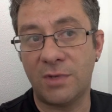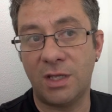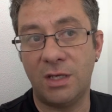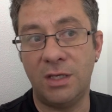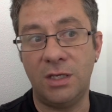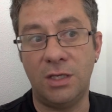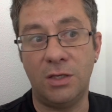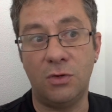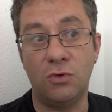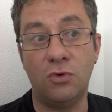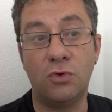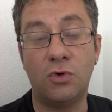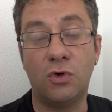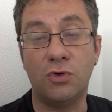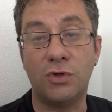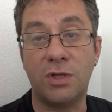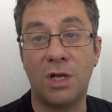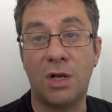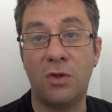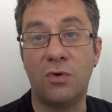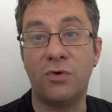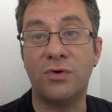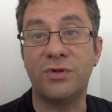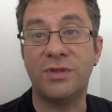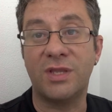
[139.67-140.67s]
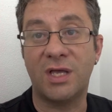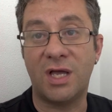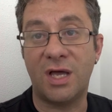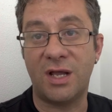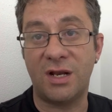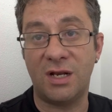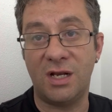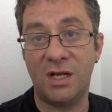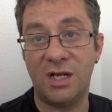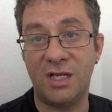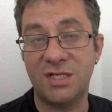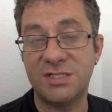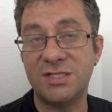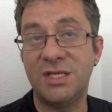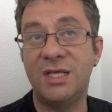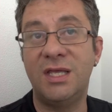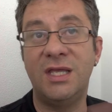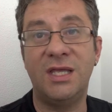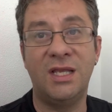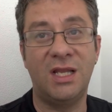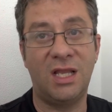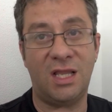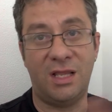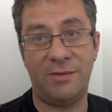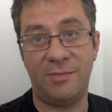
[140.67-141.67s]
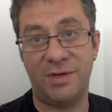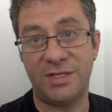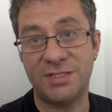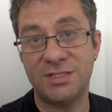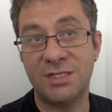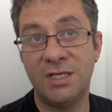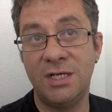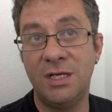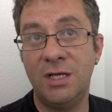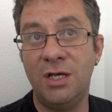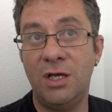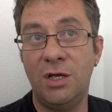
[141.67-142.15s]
y un controlador de carriles y nada más